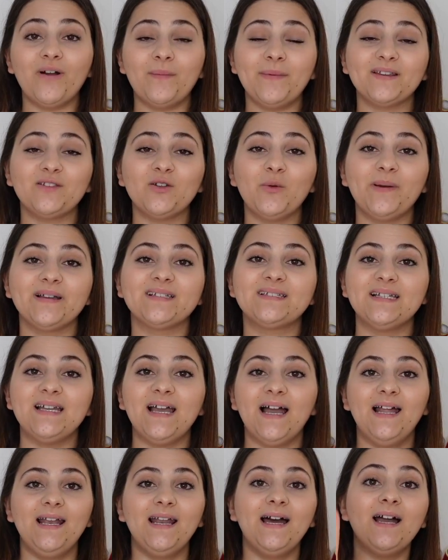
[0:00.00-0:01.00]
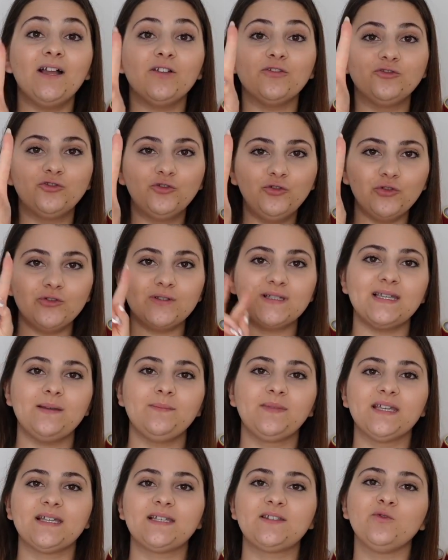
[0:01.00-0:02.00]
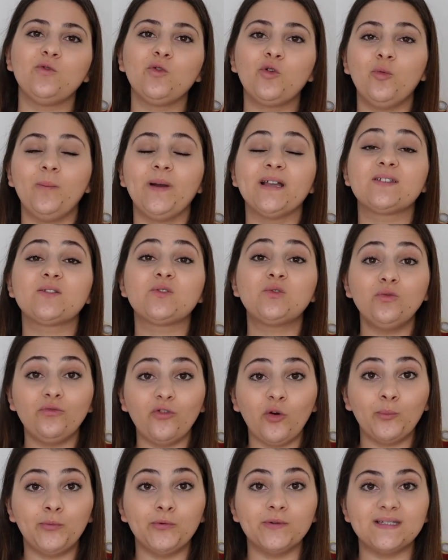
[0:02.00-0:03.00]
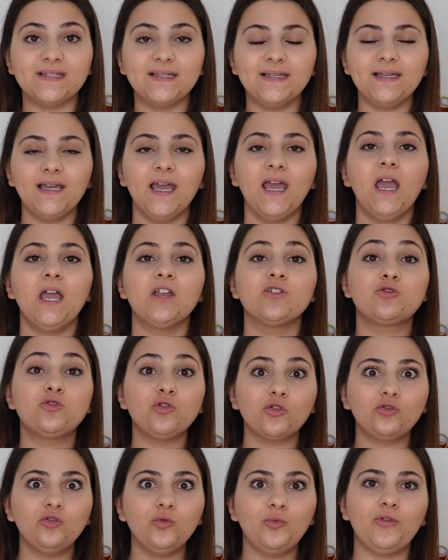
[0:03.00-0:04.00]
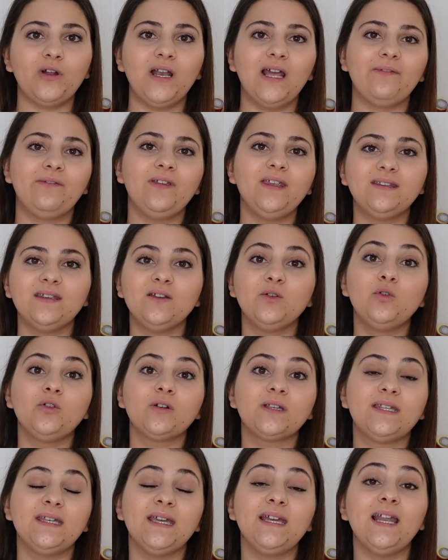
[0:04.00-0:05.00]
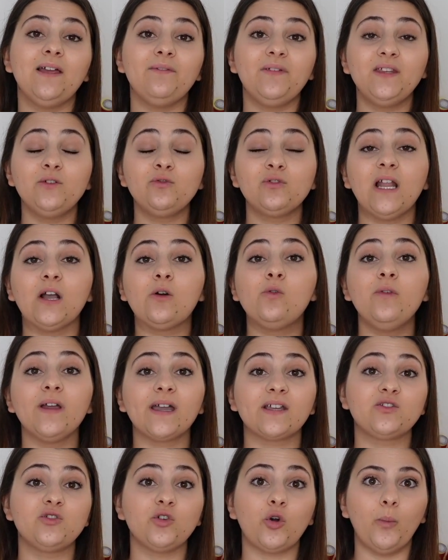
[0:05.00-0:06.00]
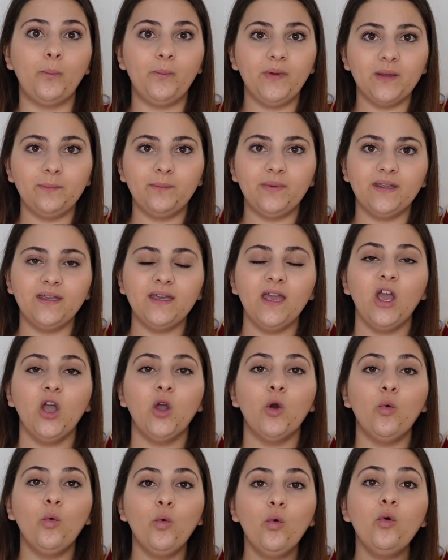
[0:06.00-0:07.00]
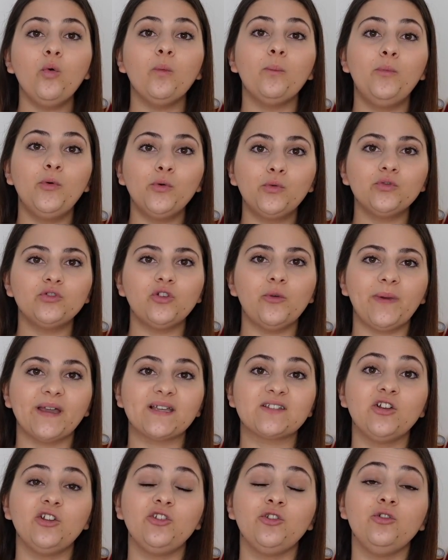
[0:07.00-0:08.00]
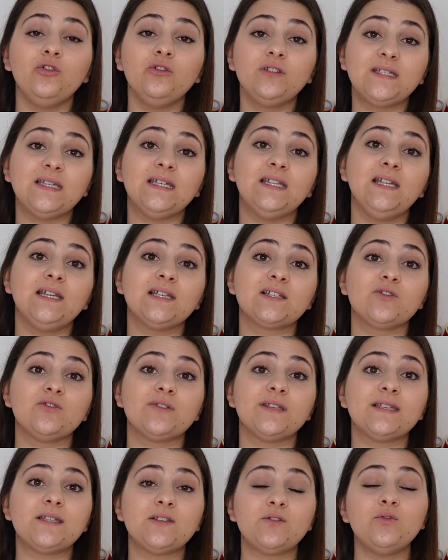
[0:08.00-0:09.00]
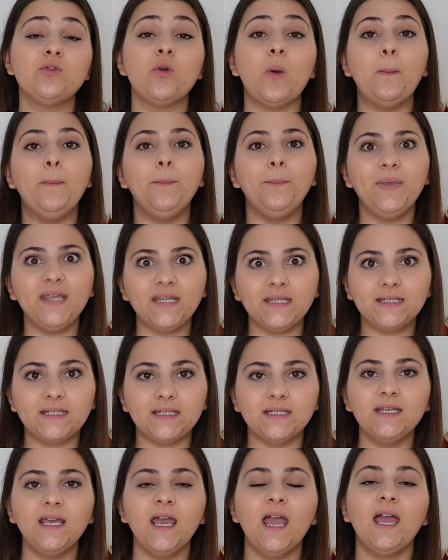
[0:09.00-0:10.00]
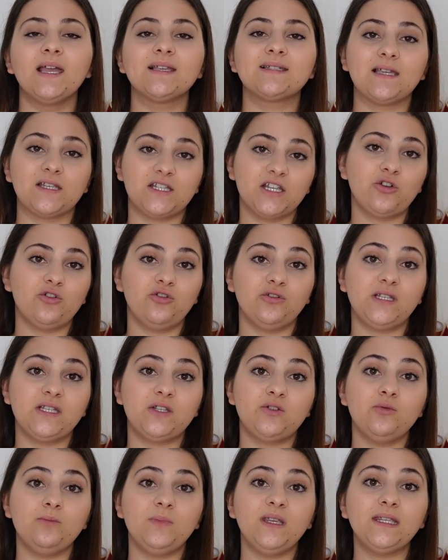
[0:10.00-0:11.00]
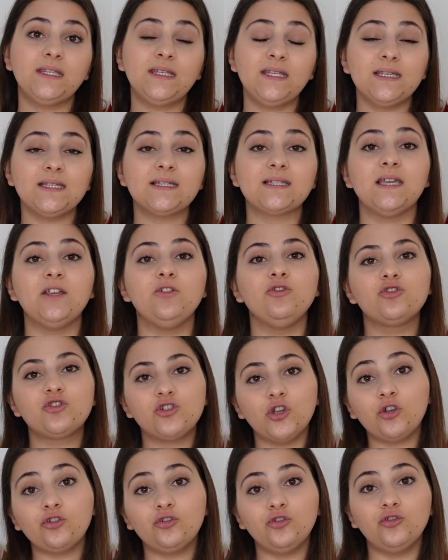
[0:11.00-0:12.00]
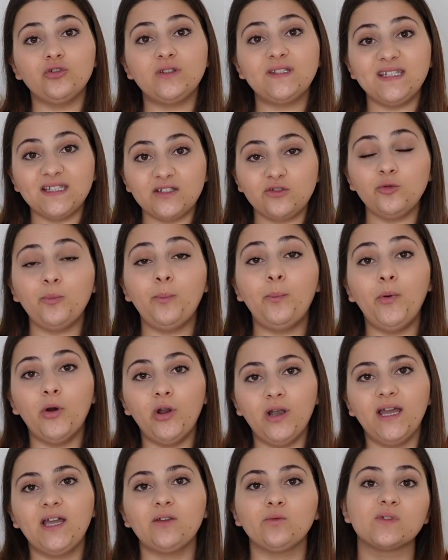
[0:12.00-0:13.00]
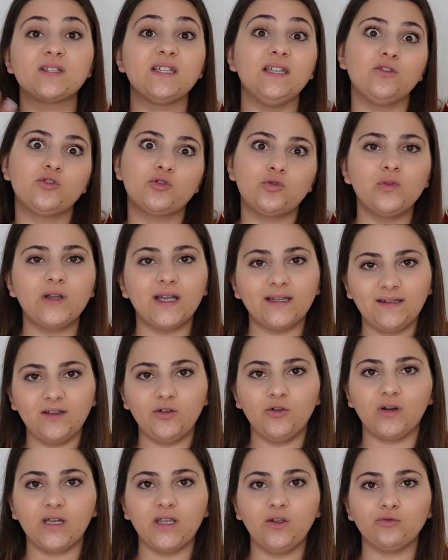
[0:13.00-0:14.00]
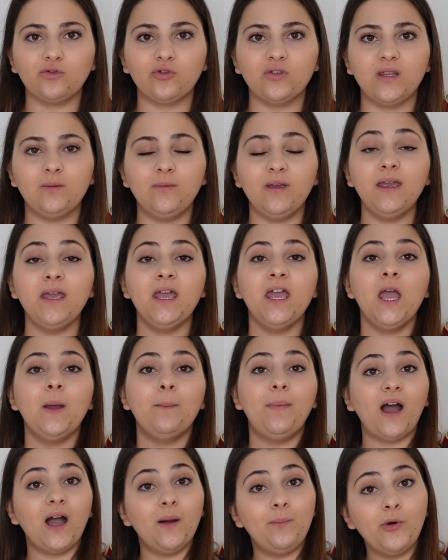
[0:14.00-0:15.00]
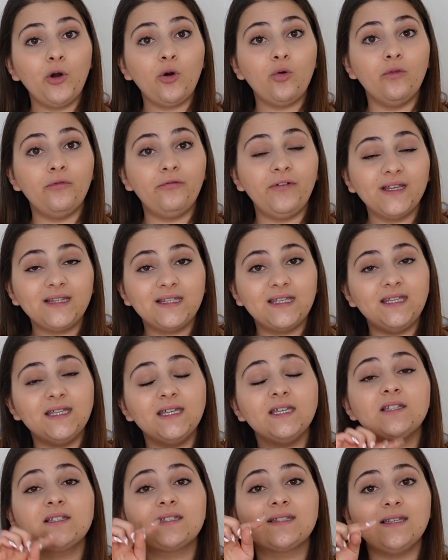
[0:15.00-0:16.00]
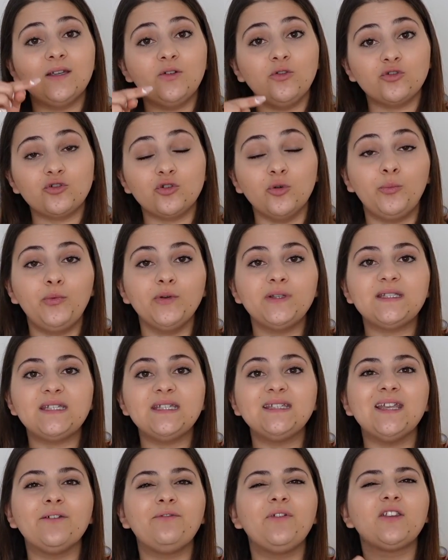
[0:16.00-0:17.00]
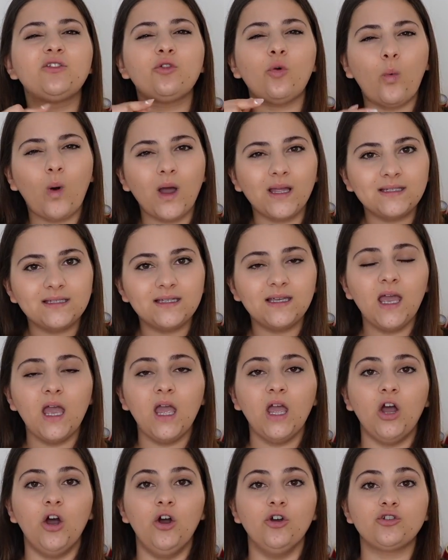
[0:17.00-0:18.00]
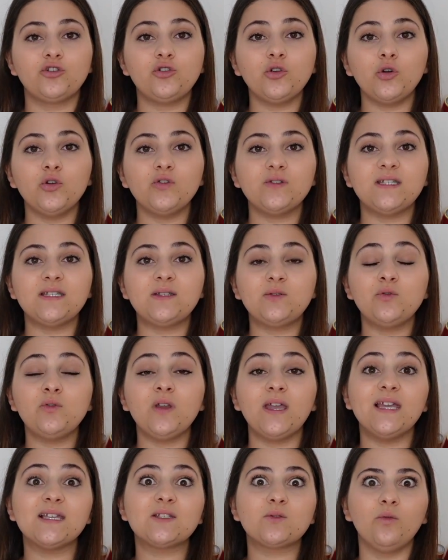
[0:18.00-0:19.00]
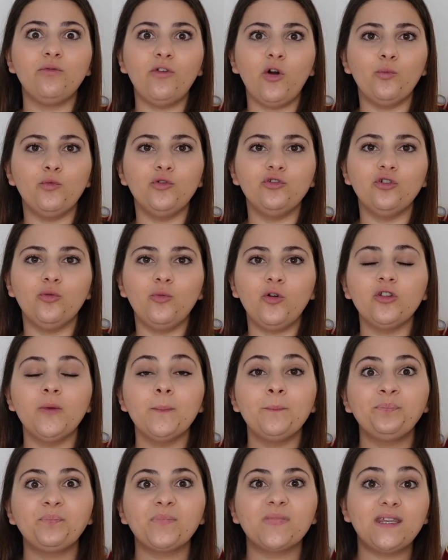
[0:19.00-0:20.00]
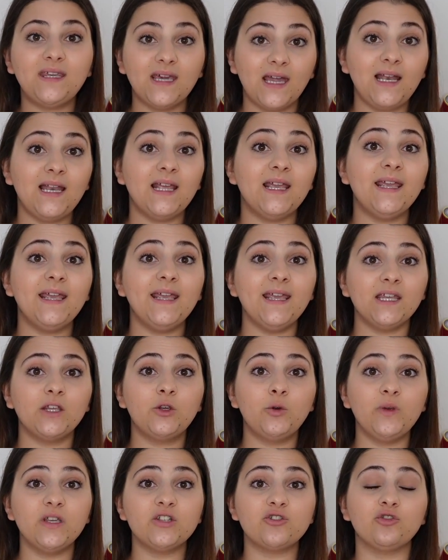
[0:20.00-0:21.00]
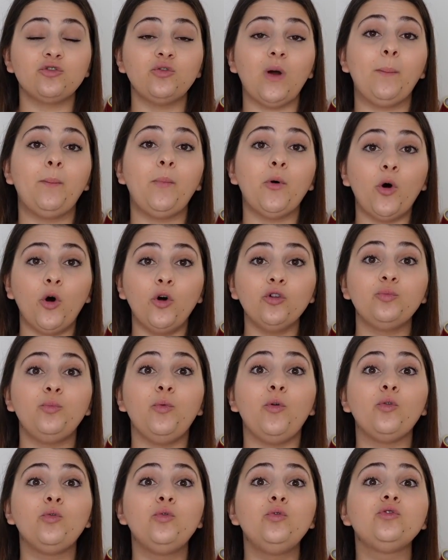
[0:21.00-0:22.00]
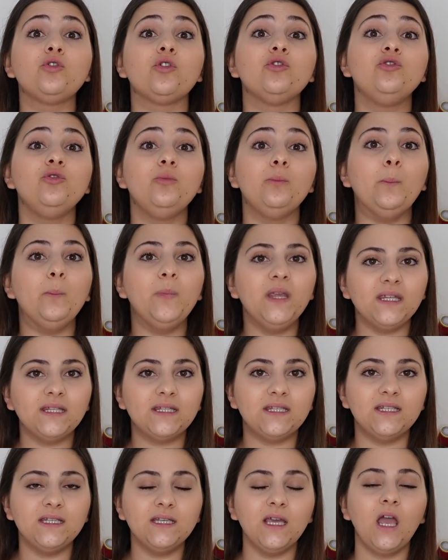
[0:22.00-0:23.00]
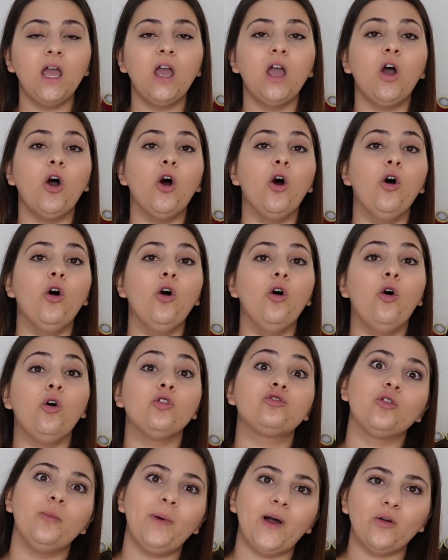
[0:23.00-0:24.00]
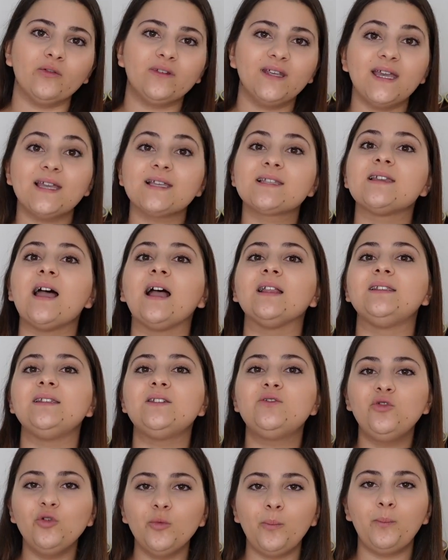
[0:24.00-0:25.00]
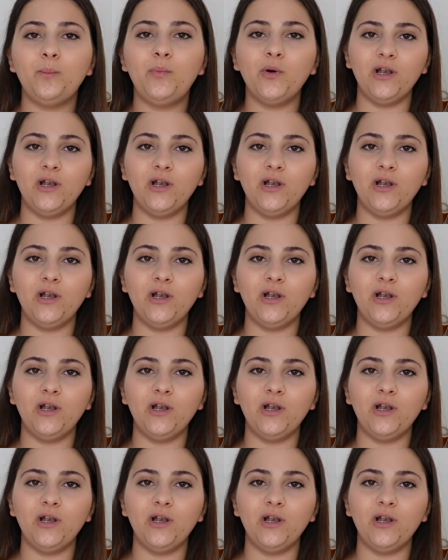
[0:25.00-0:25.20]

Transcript: On va maintenant passer à la deuxième question qu'on m'a souvent posée, surtout pour la vidéo qui est la vidéo de la couverture bébé, où beaucoup de personnes utilisent le tissu minky. Sachez que le tissu minky c'est une sorte de tissu polaire, donc c'est une sous-catégorie entre guillemets, par rapport au fait qu'il y ait ce, petit effet 3D euh, sur le tissu. Et souvent on me demande quelle aiguille je dois prendre pour coudre du minky euh, entre parenthèses un tissu